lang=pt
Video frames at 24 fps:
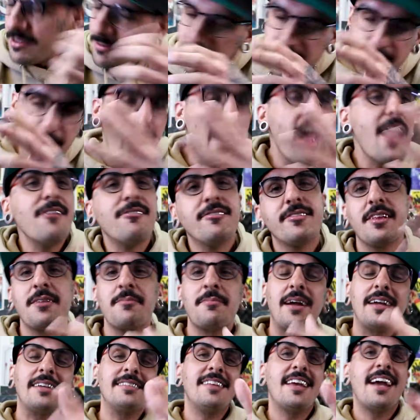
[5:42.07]
em breve tem
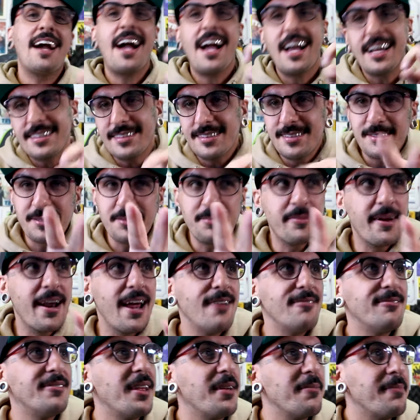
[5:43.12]
mais reacts, em
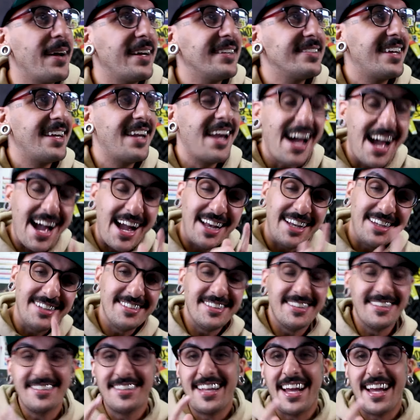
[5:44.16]
breve tem mais análises.